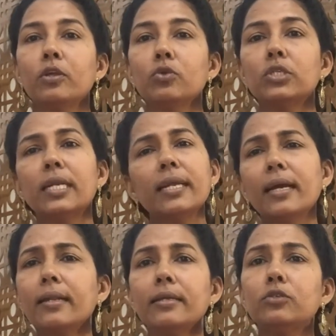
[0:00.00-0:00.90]
तो सर ने
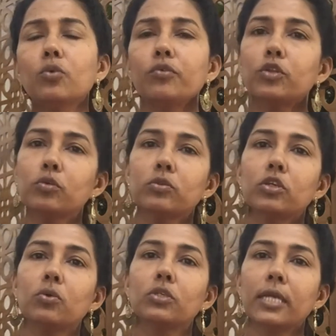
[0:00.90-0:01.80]
कहा नहीं सोफ़ी
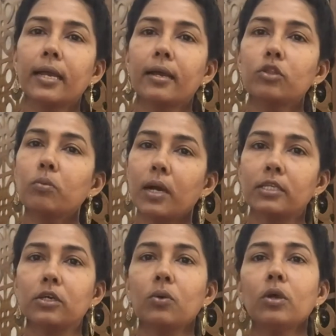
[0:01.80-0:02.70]
तुमसे हो जाएगा तुम
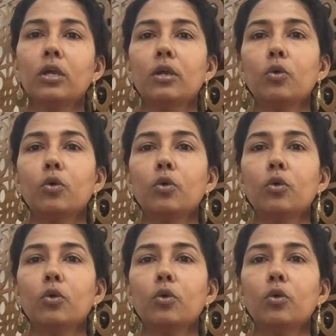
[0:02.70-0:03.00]
आ जाओ